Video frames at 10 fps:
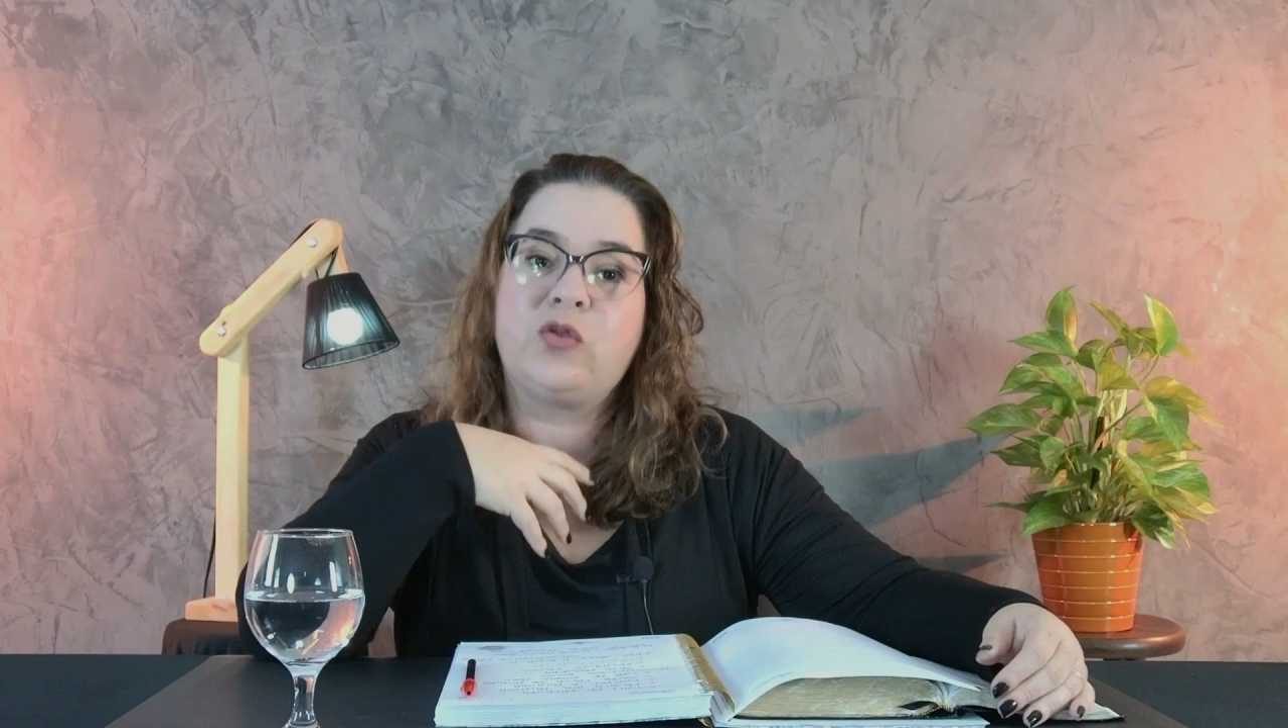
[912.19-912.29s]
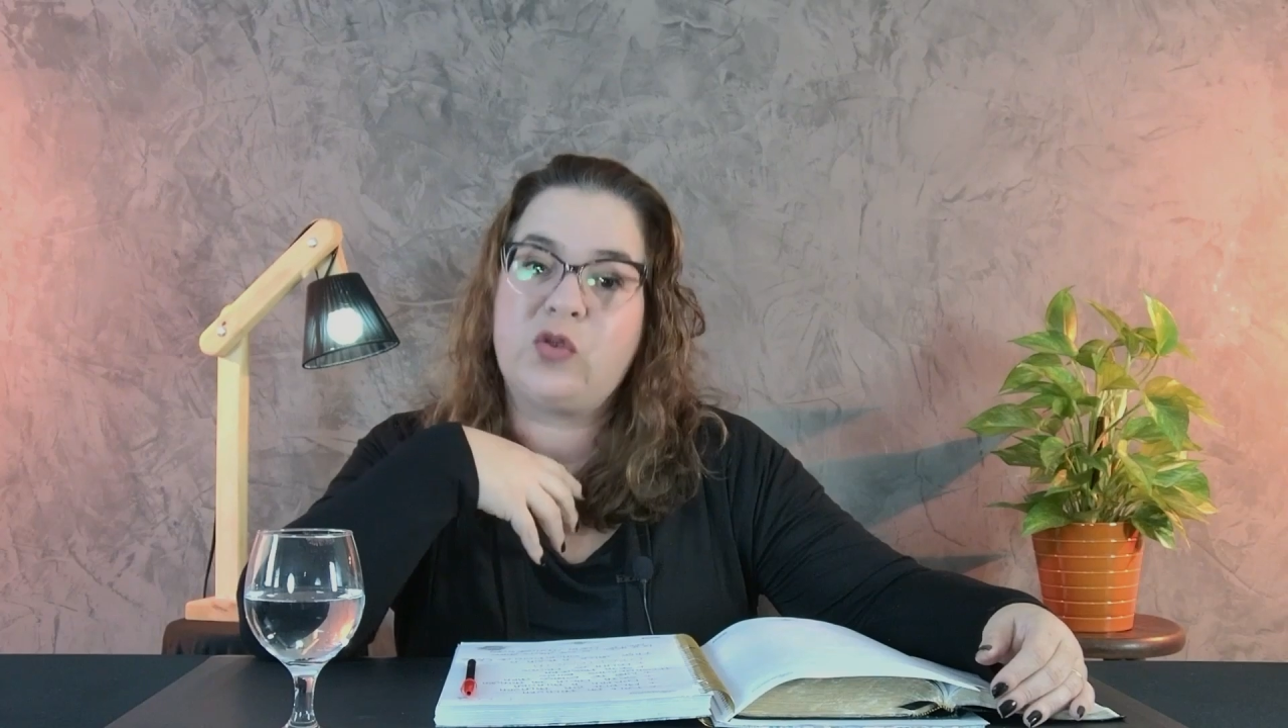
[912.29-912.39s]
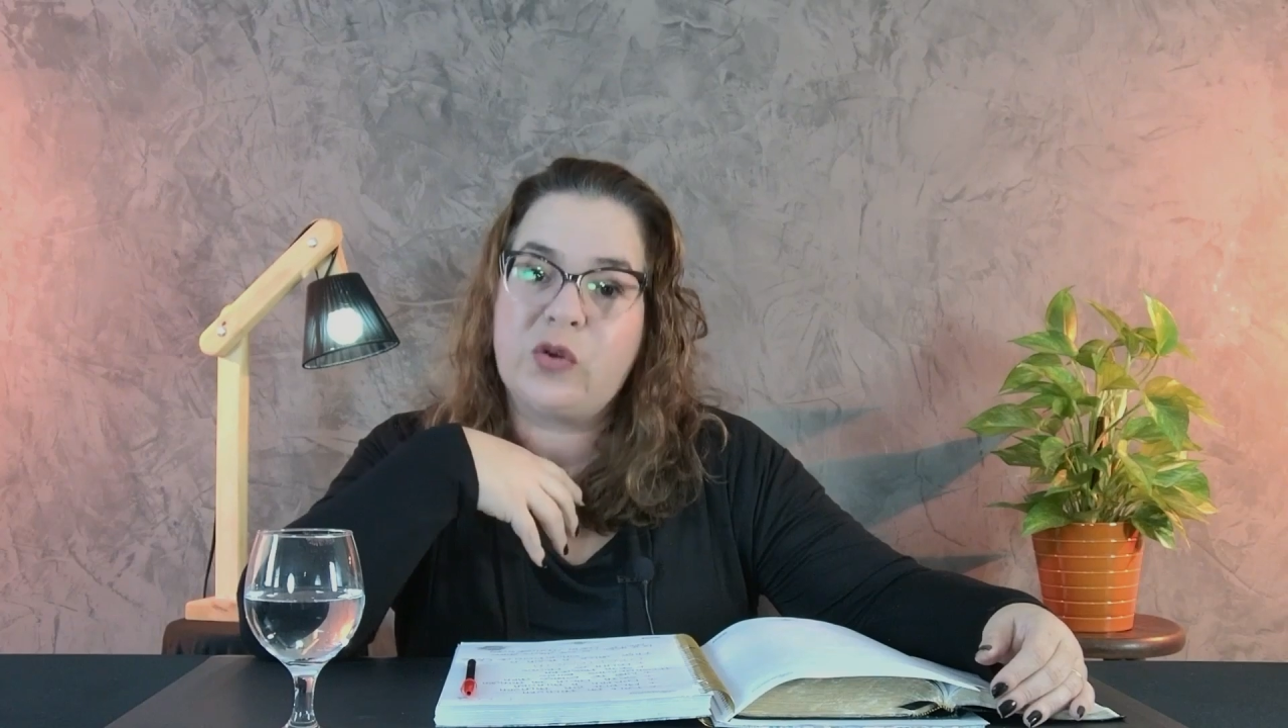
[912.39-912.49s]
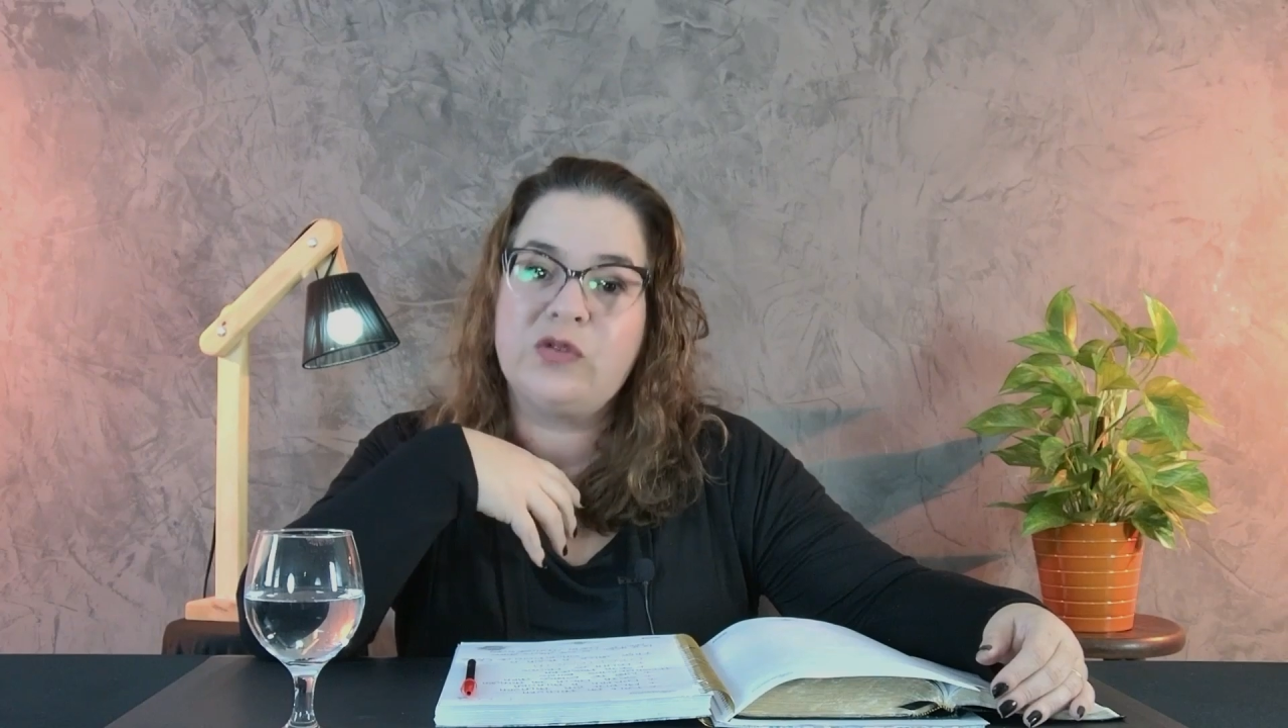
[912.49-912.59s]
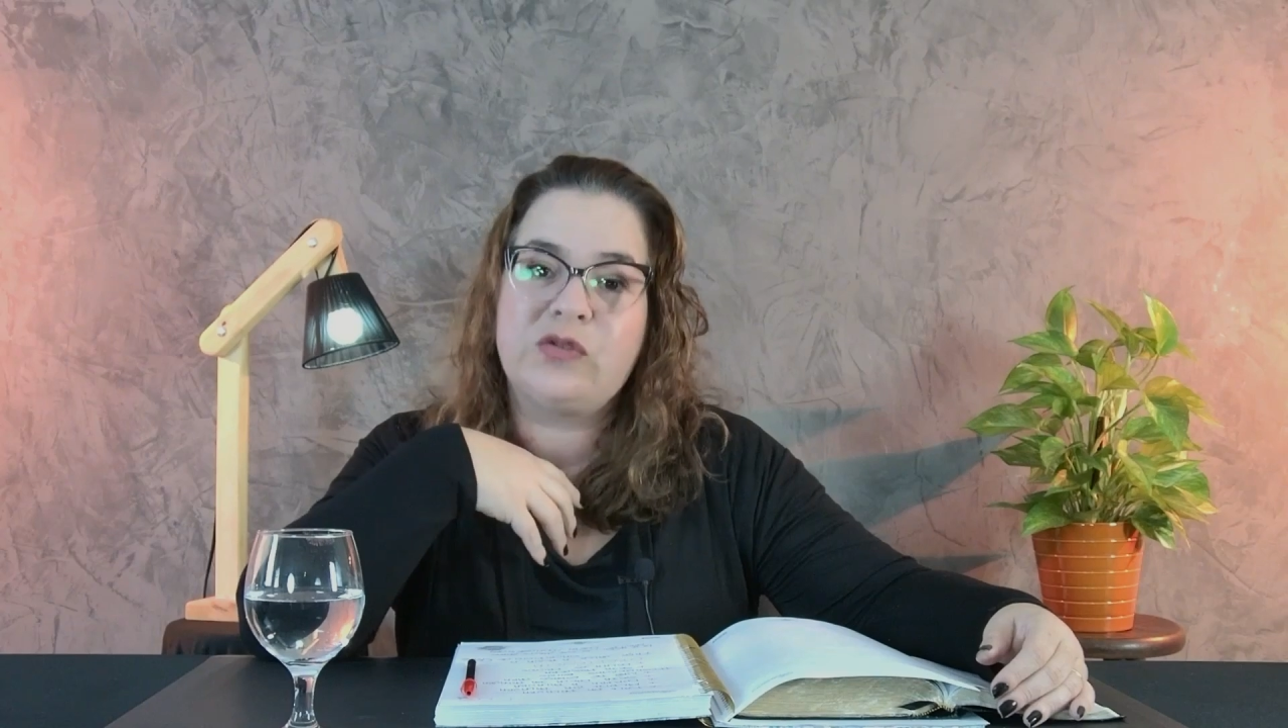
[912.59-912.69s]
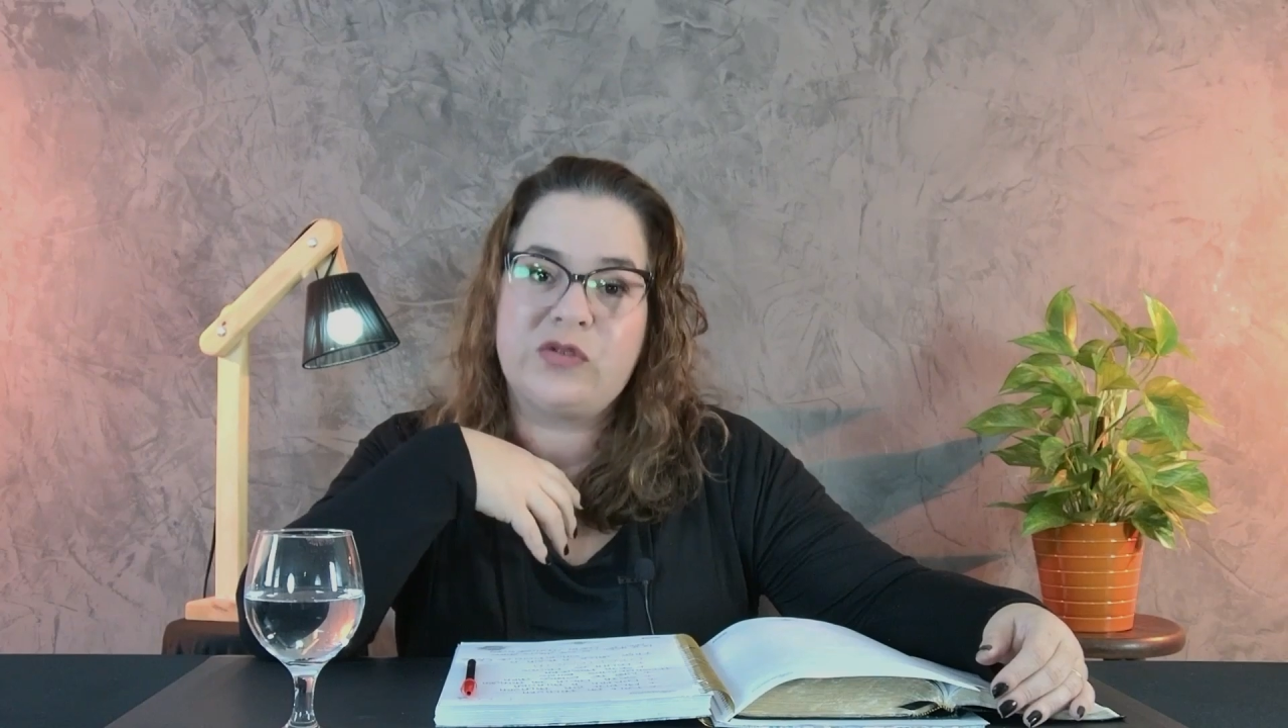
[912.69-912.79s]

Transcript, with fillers: todos